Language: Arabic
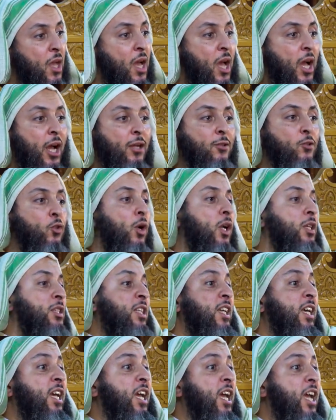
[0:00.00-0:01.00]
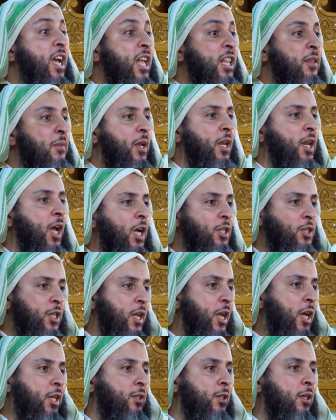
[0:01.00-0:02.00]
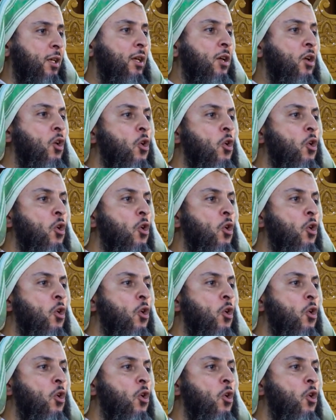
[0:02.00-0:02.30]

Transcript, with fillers: عنده رصيد من الحسنات